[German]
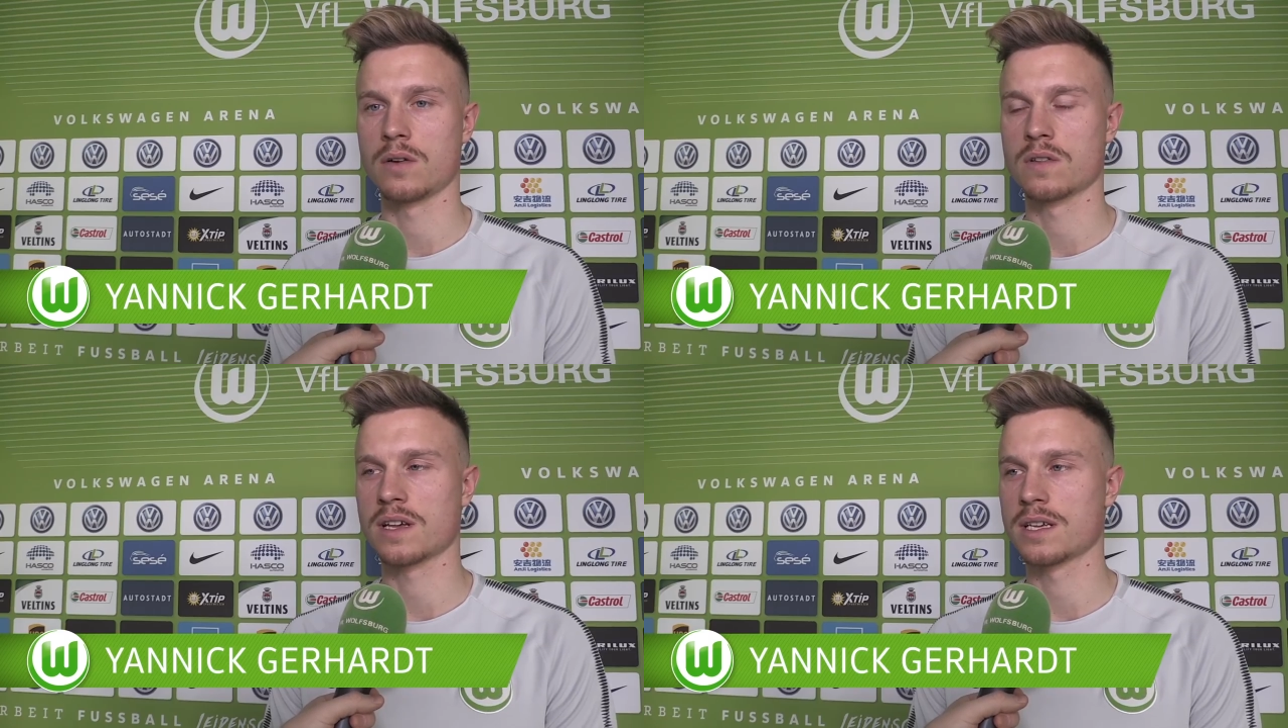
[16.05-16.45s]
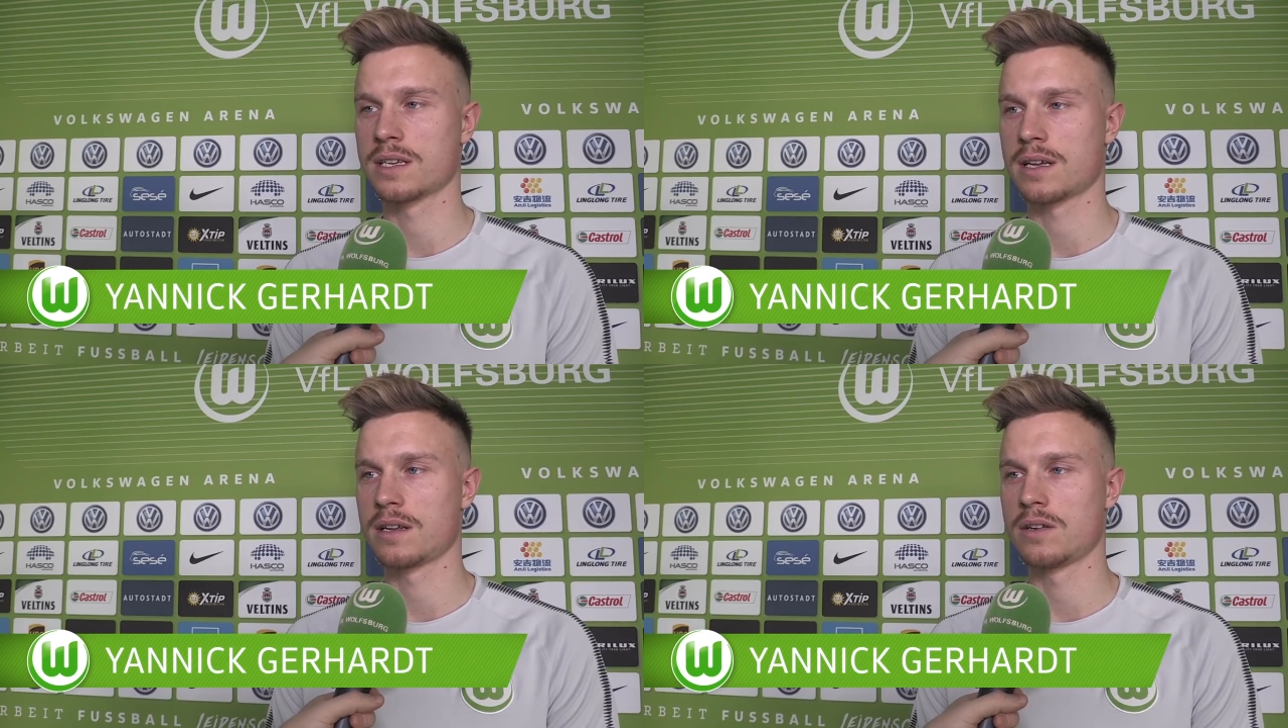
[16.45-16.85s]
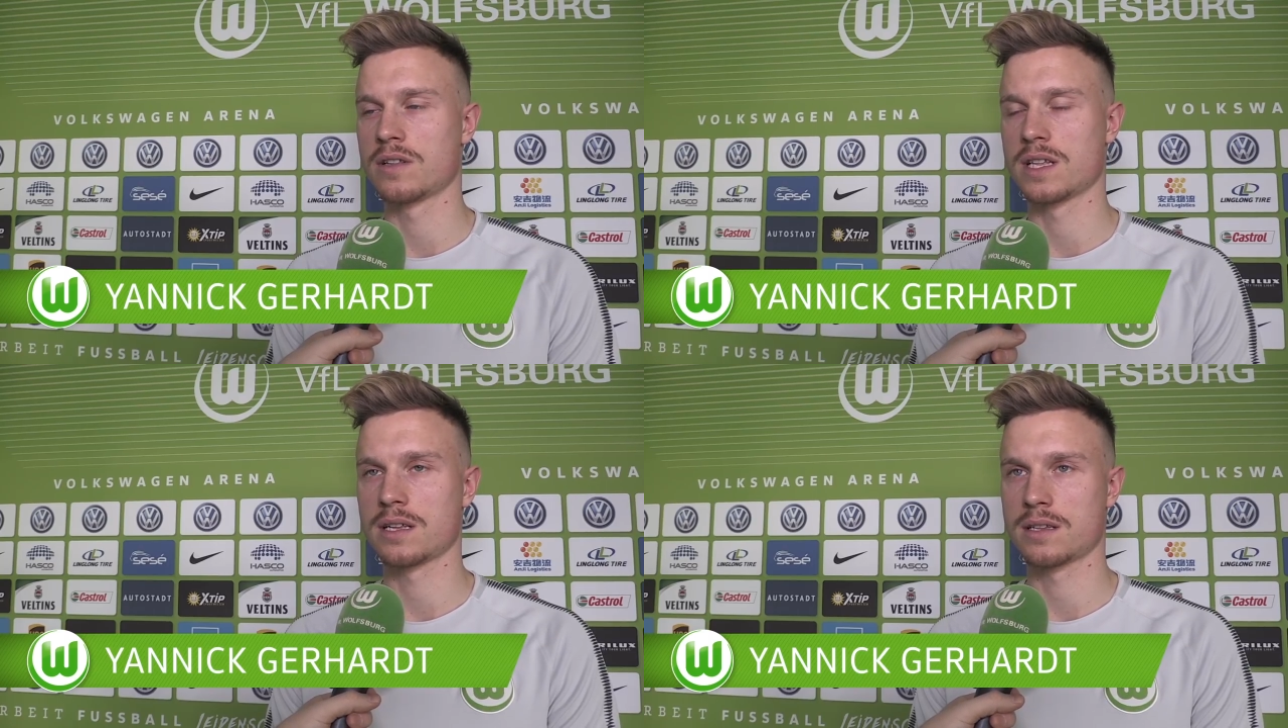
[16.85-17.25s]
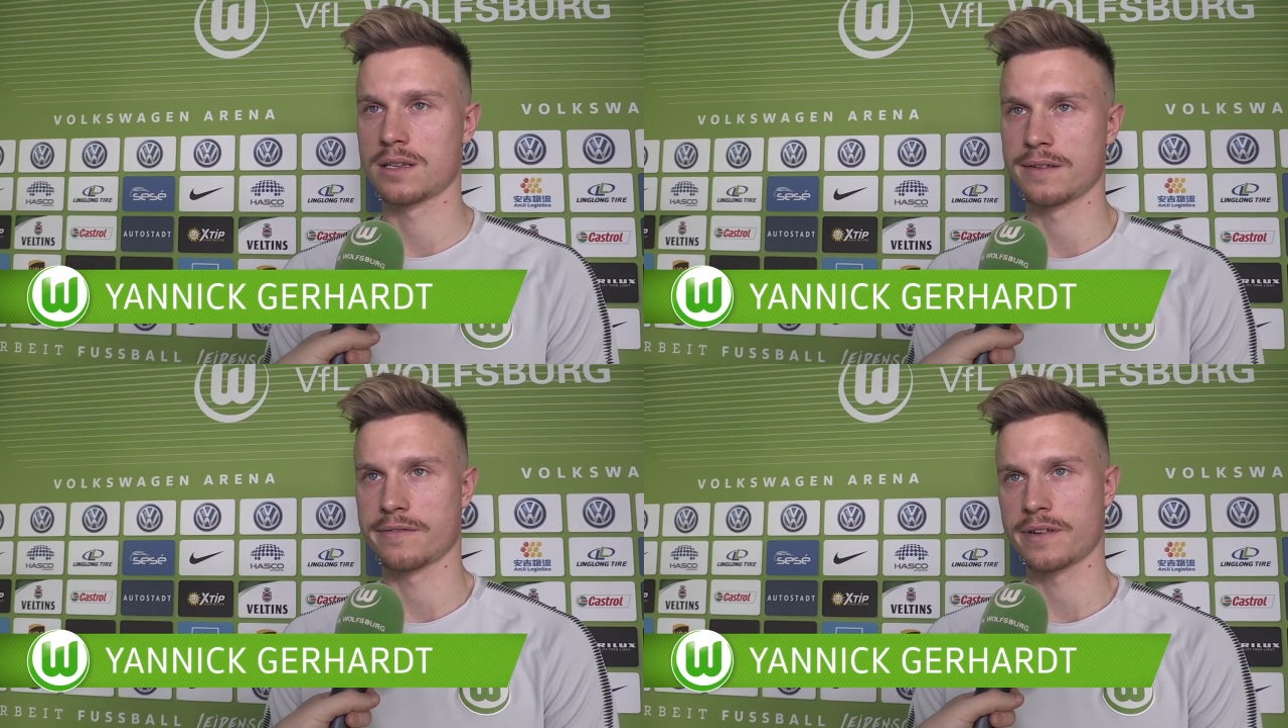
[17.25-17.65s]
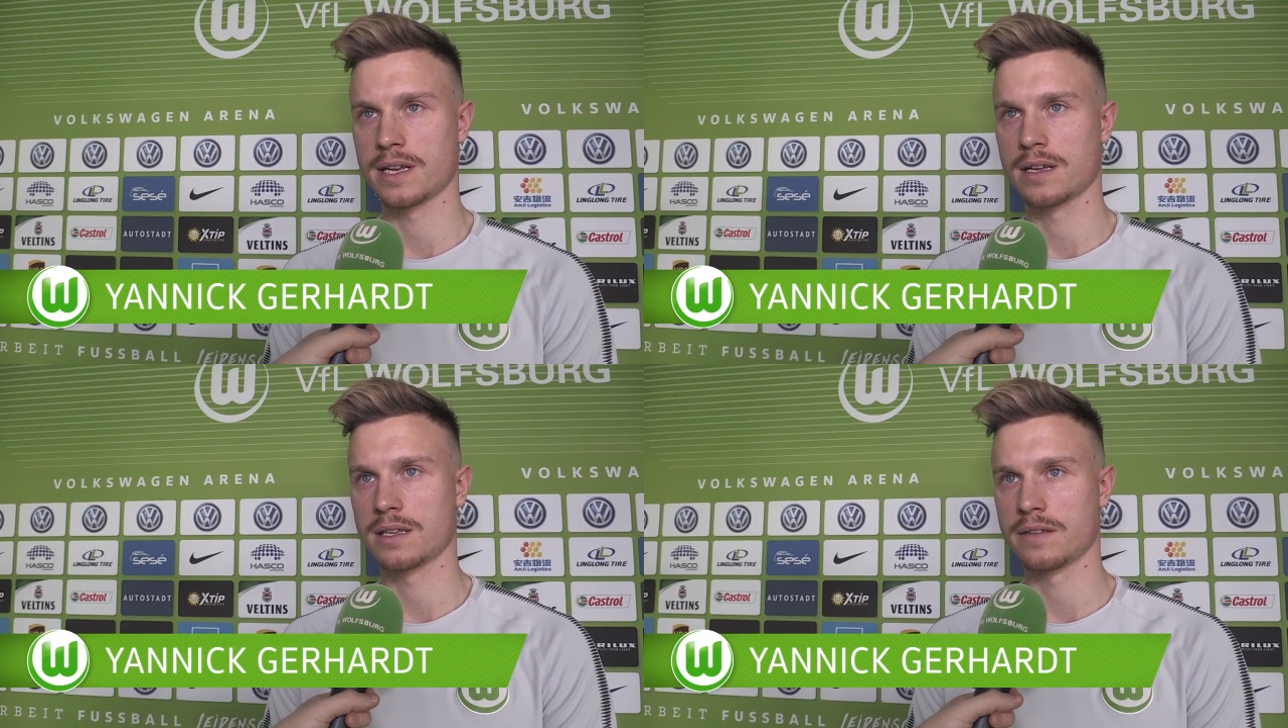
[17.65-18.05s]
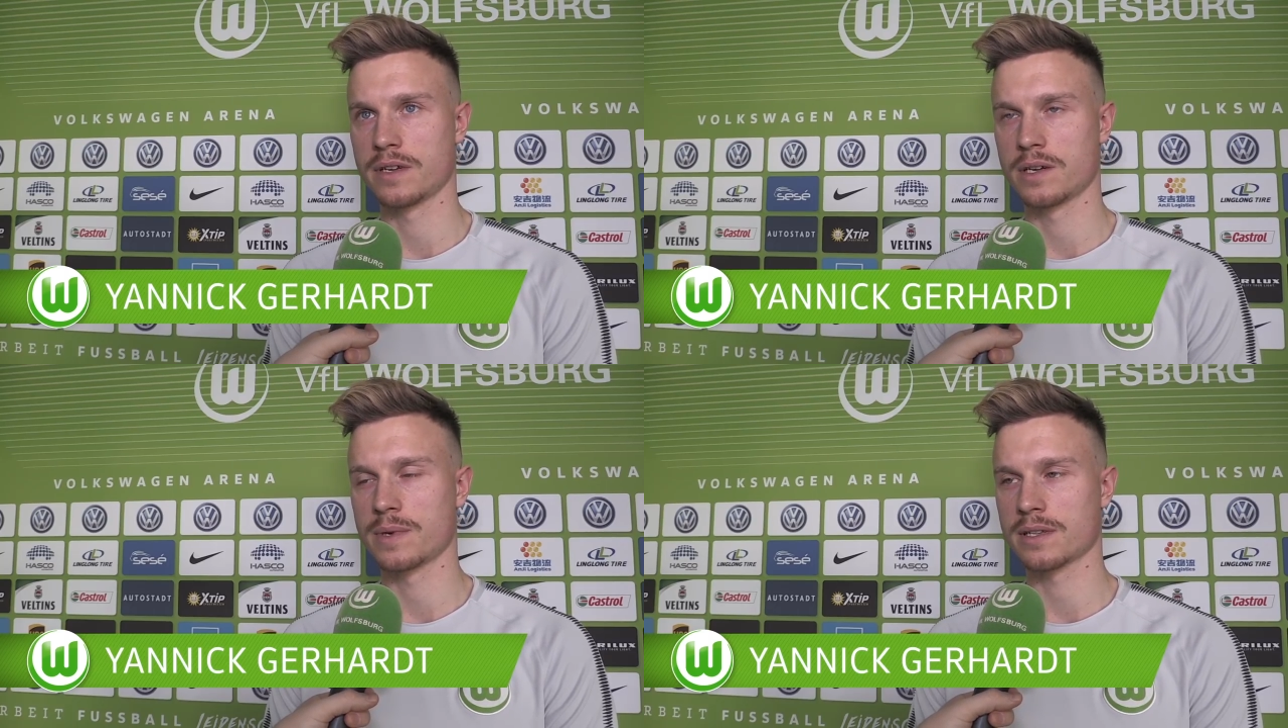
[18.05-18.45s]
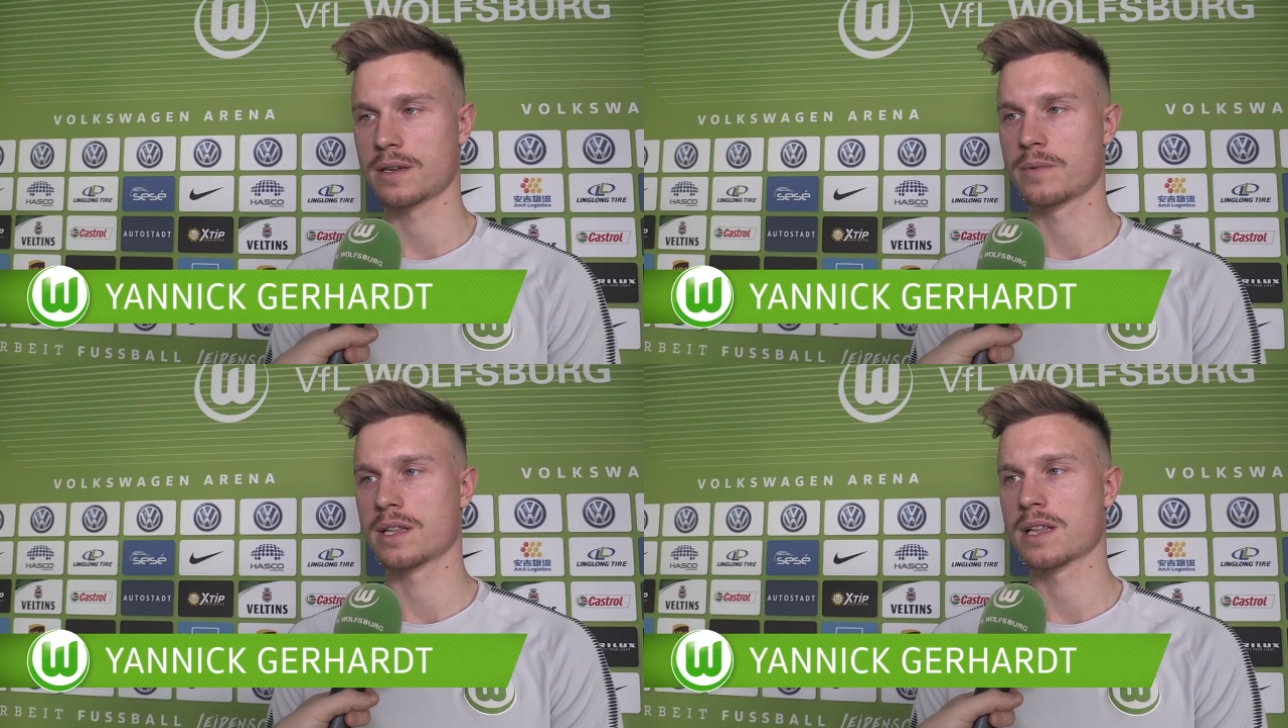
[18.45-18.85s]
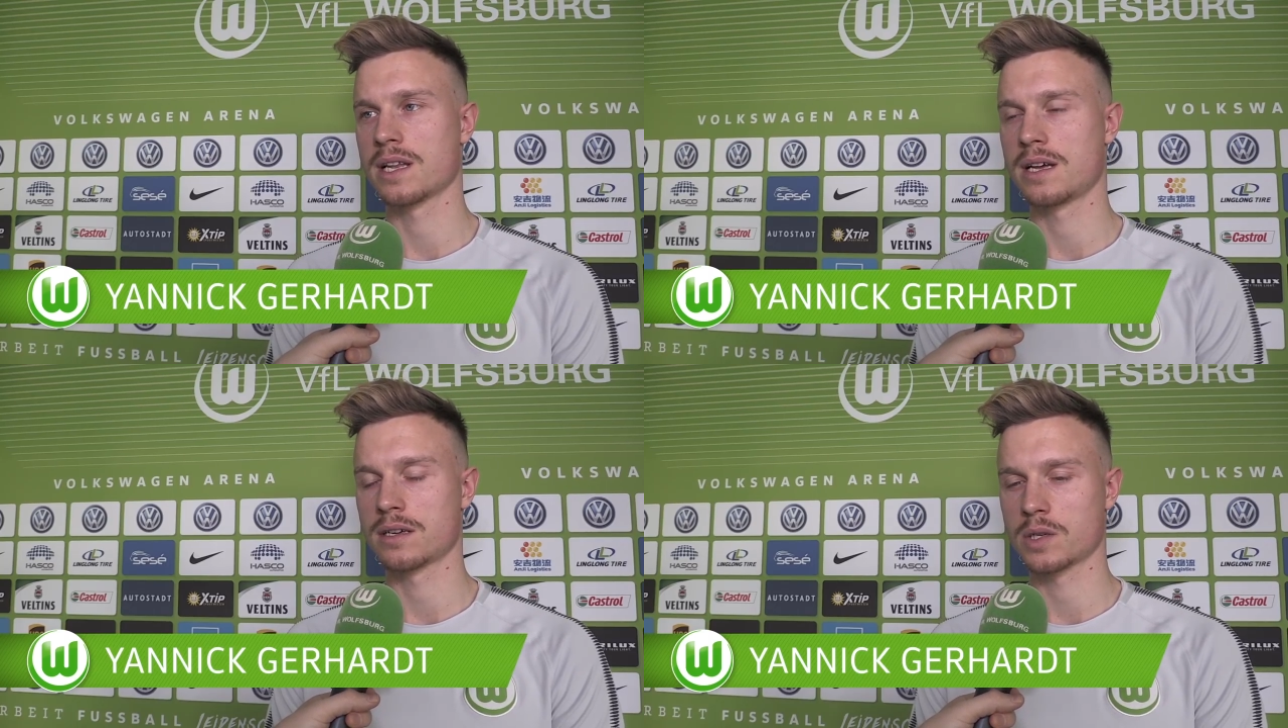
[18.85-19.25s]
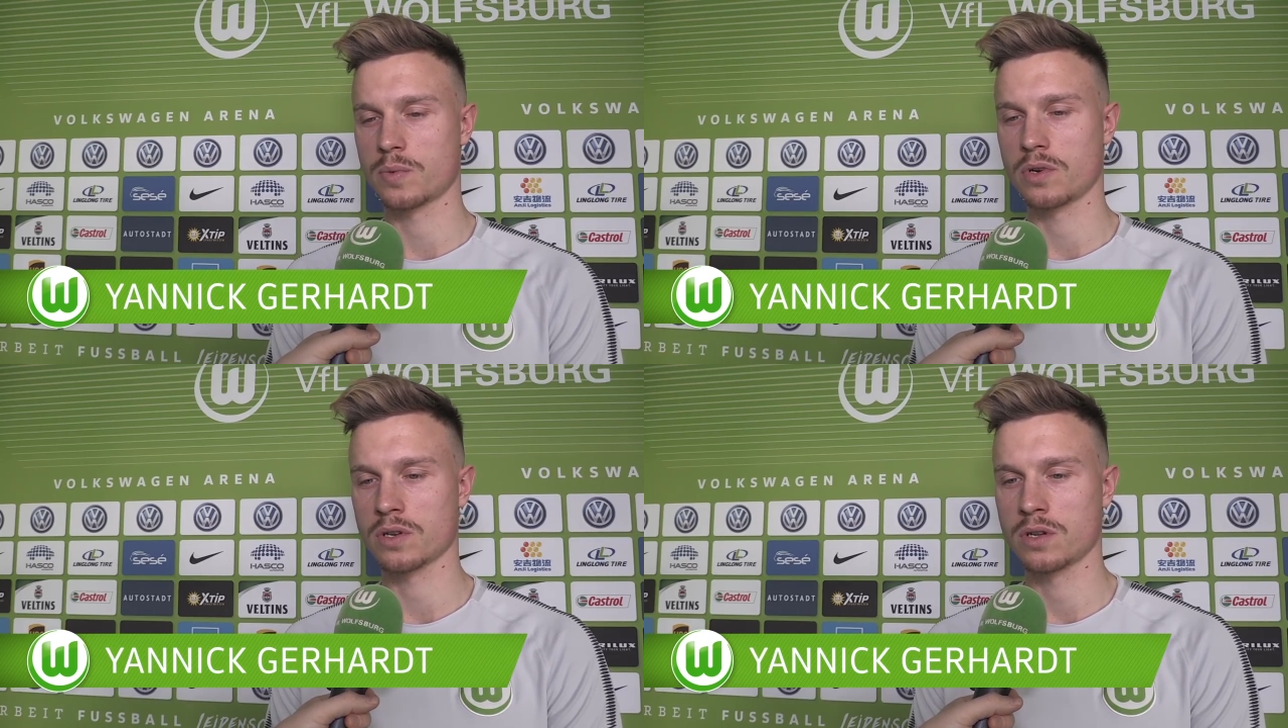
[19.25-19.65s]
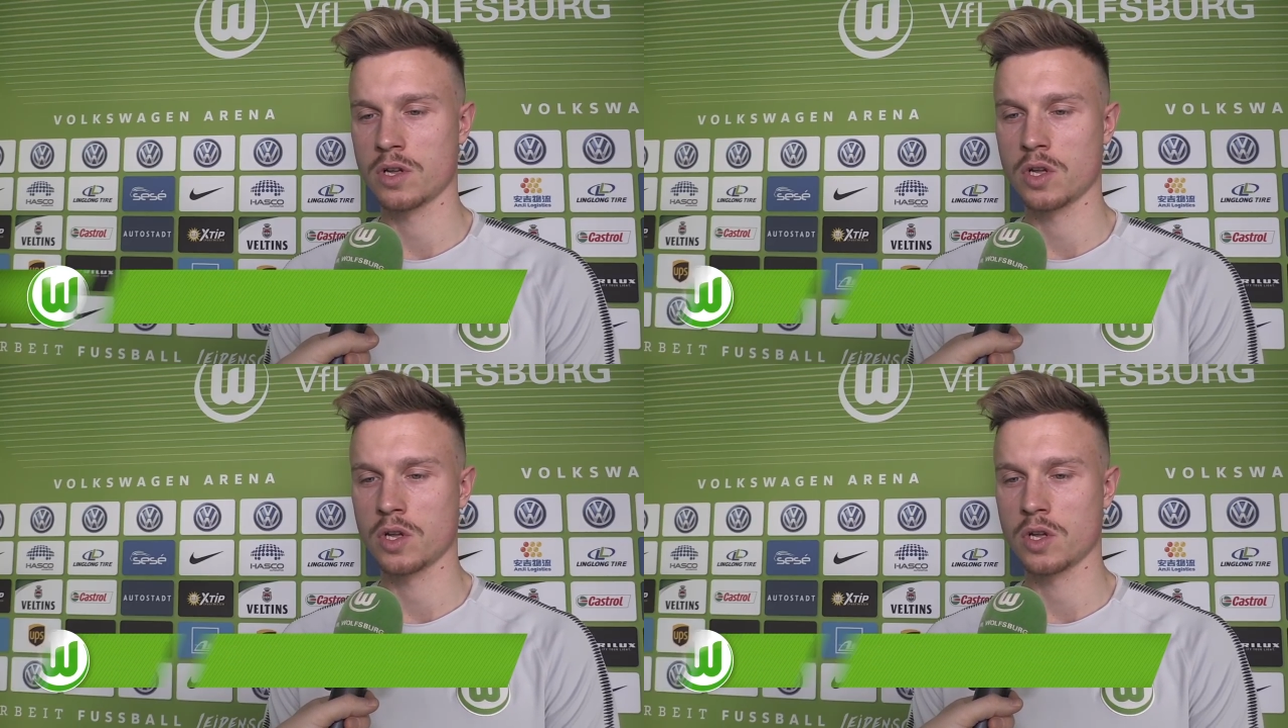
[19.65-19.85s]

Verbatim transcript: ausreichend analysiert, die Fehler, die wir gemacht haben, ganz klar angesprochen.